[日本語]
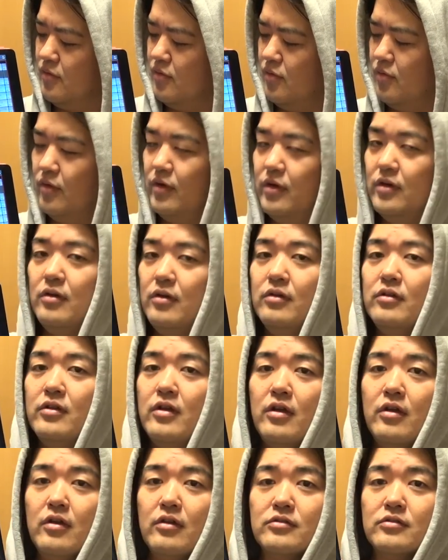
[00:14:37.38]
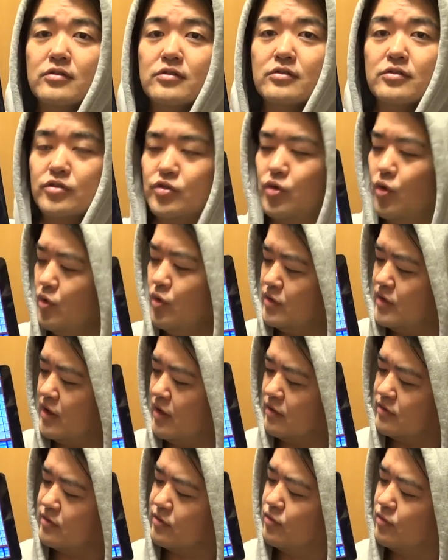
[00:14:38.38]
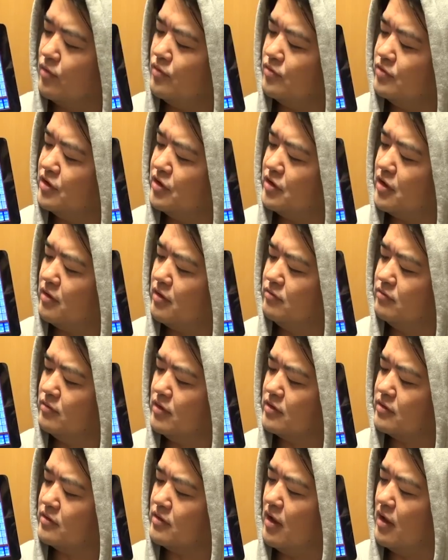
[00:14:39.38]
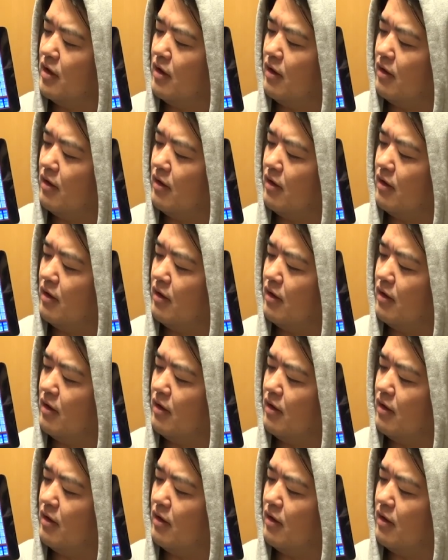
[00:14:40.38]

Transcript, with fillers: これがね操作がすごく似てるんですな